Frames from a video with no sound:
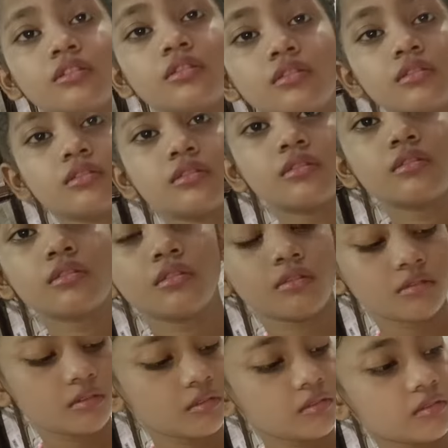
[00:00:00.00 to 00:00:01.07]
जाती है पता नहीं
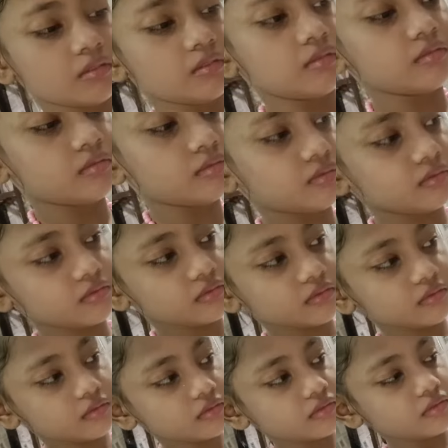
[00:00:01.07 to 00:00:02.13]
किसका
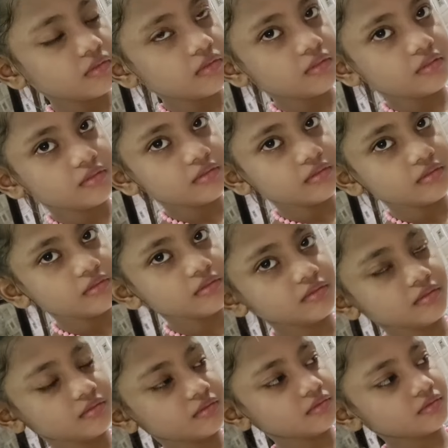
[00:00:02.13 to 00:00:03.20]
मैसेज है सब
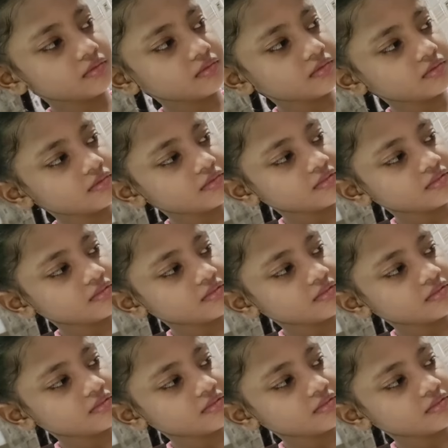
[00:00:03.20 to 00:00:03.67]
फ्रेंड्स लोग का